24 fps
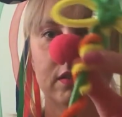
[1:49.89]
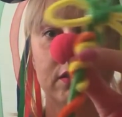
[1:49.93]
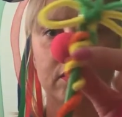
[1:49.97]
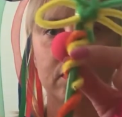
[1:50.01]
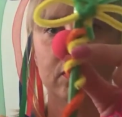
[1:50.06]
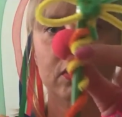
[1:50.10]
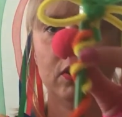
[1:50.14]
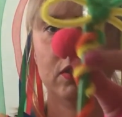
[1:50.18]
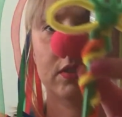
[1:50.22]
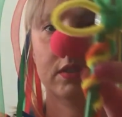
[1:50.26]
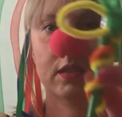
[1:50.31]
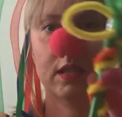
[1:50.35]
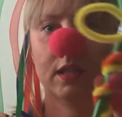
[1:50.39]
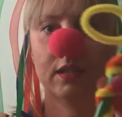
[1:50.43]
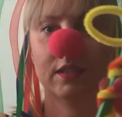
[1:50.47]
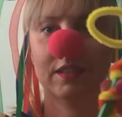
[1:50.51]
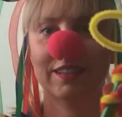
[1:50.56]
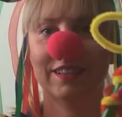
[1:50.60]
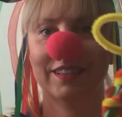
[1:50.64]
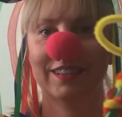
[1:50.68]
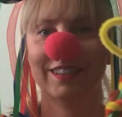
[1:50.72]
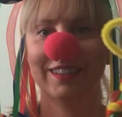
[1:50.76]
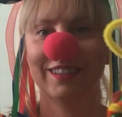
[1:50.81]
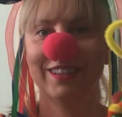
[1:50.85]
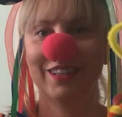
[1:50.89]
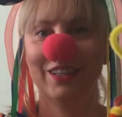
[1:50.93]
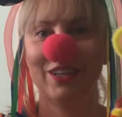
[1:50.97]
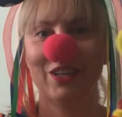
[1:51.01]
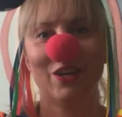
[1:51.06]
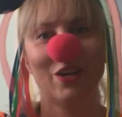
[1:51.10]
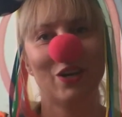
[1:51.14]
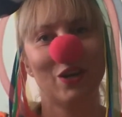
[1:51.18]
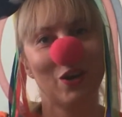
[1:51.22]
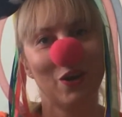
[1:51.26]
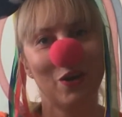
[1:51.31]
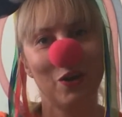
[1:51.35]
wiosenny
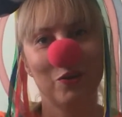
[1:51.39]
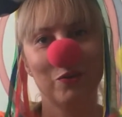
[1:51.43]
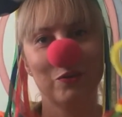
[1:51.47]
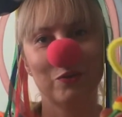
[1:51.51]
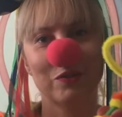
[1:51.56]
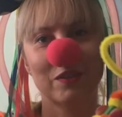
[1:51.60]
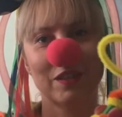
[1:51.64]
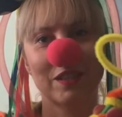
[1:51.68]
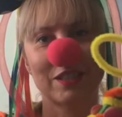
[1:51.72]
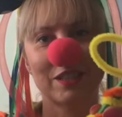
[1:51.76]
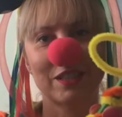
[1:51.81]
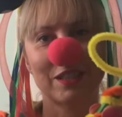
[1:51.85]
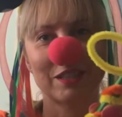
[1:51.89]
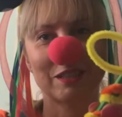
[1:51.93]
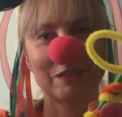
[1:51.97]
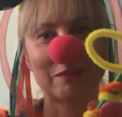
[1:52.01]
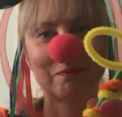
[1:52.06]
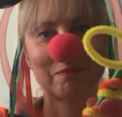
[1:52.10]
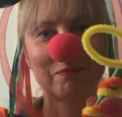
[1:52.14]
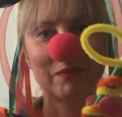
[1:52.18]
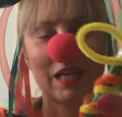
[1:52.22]
ołóweczek.